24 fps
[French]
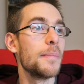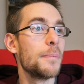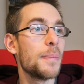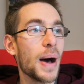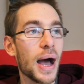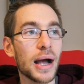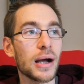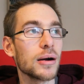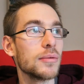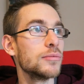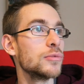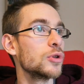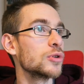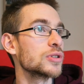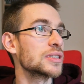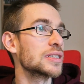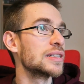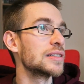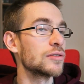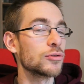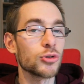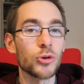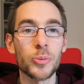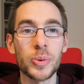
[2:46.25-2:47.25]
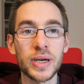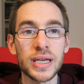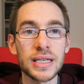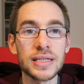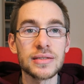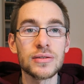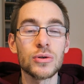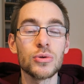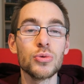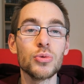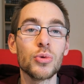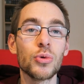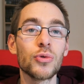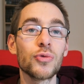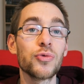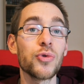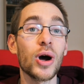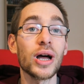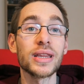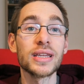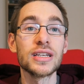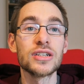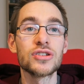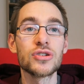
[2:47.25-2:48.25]
Pas comme dans certaines entreprises où on
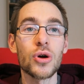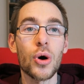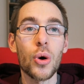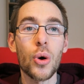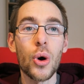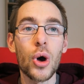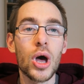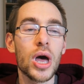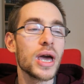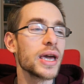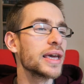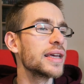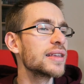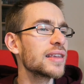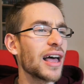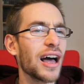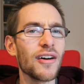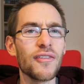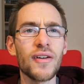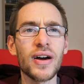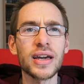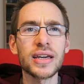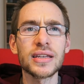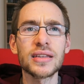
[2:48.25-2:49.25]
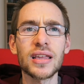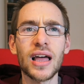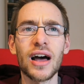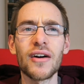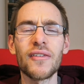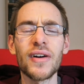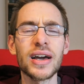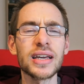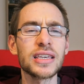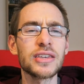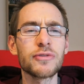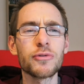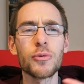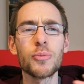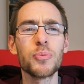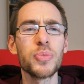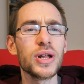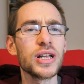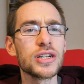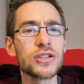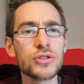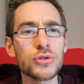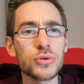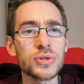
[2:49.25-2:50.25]
voit des gens qui travaillent, qui travaillent, qui font
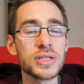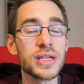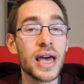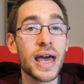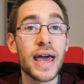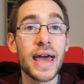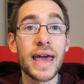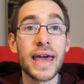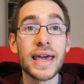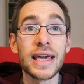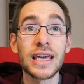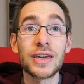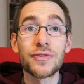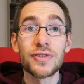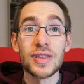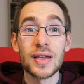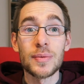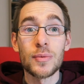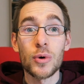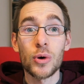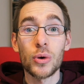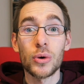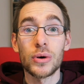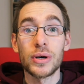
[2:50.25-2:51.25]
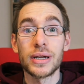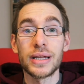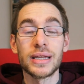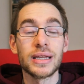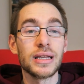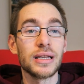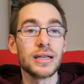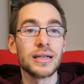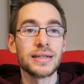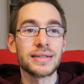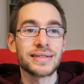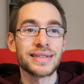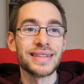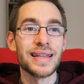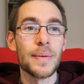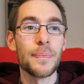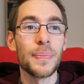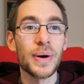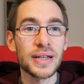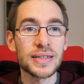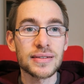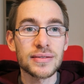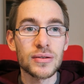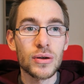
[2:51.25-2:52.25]
plein de choses et qui finalement ça n'a
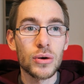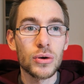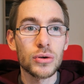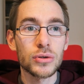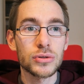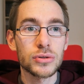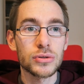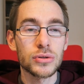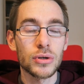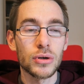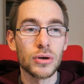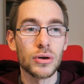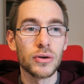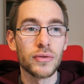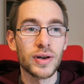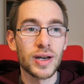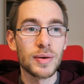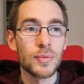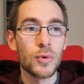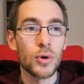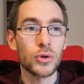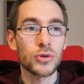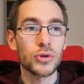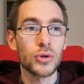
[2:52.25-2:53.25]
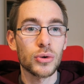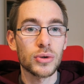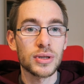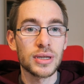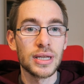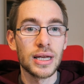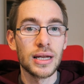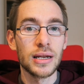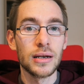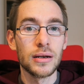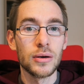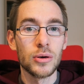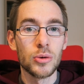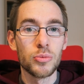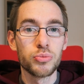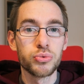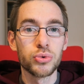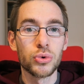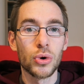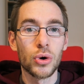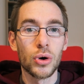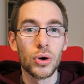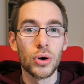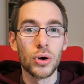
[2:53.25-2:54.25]
pas de sens euh, vraiment en tant que tel euh,
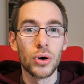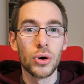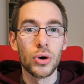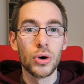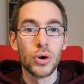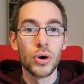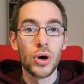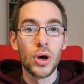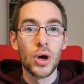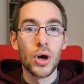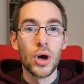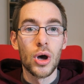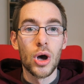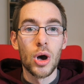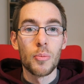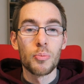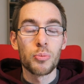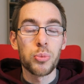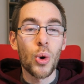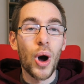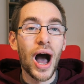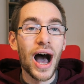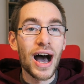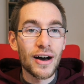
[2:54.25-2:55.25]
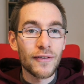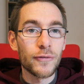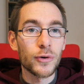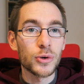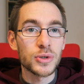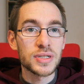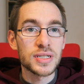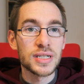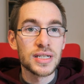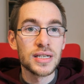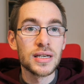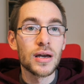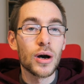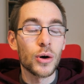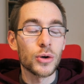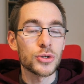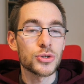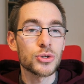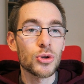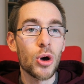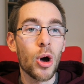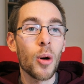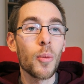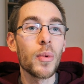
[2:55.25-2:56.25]
pour, euh, pour avancer
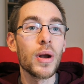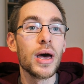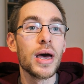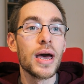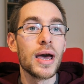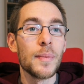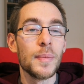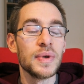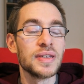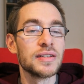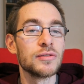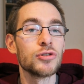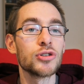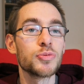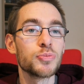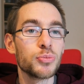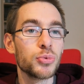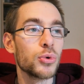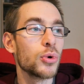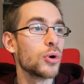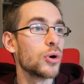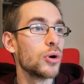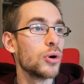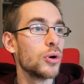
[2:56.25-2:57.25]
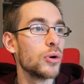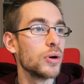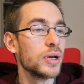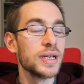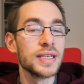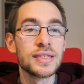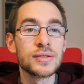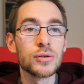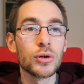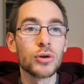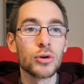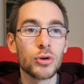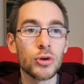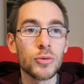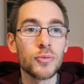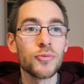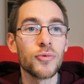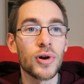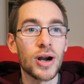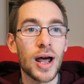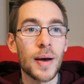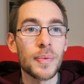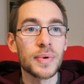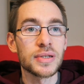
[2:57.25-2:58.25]
ensemble, mais c'est juste pour, il ils s'occupent,
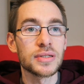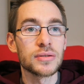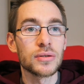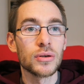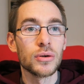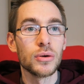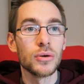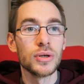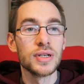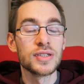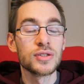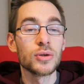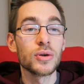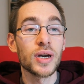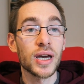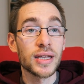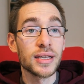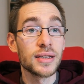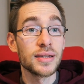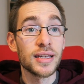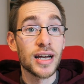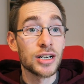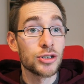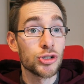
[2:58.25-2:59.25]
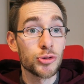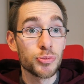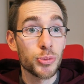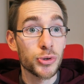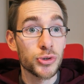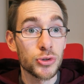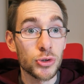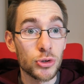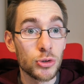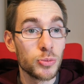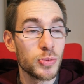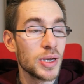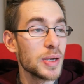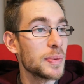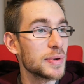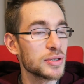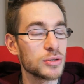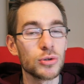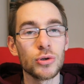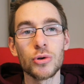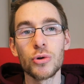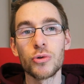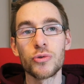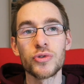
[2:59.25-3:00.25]
voilà, parce qu'ils se créent des tâches juste pour s'occuper,
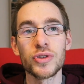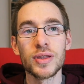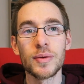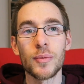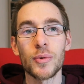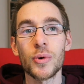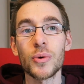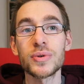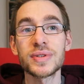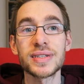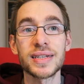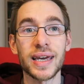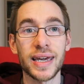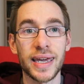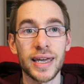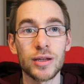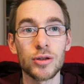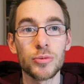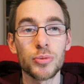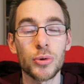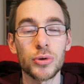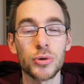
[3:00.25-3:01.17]
parce qu'au finalement, c'est rien de